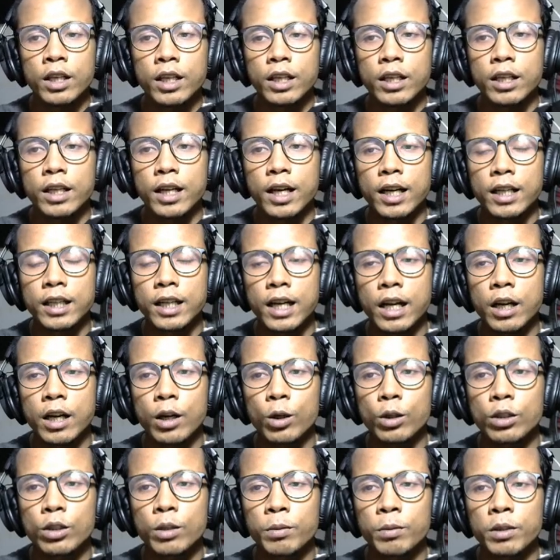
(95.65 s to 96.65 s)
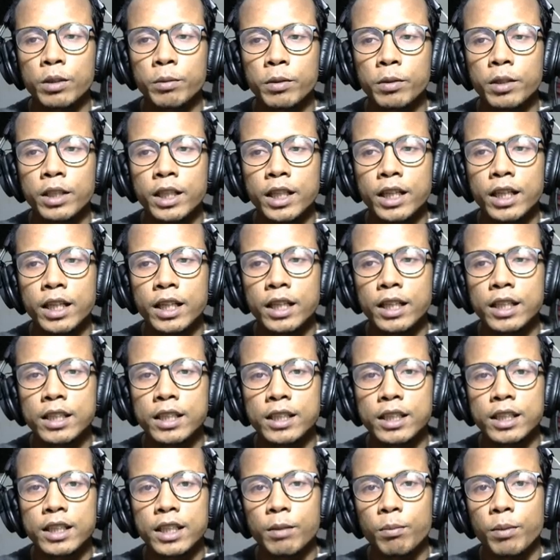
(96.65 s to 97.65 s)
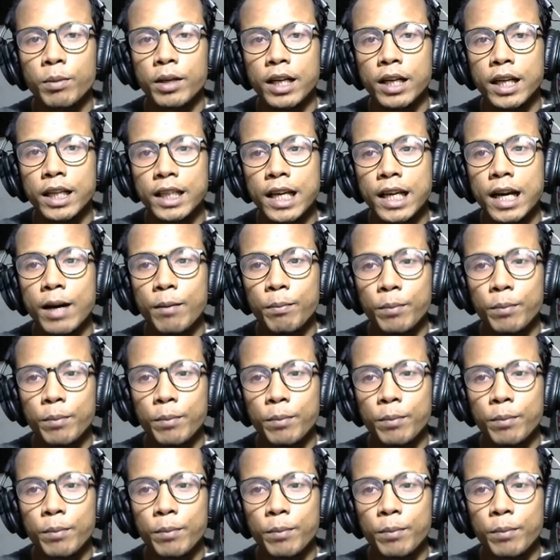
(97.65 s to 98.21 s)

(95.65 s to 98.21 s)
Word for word: Dan kalau teman-teman diklik di sini bedanya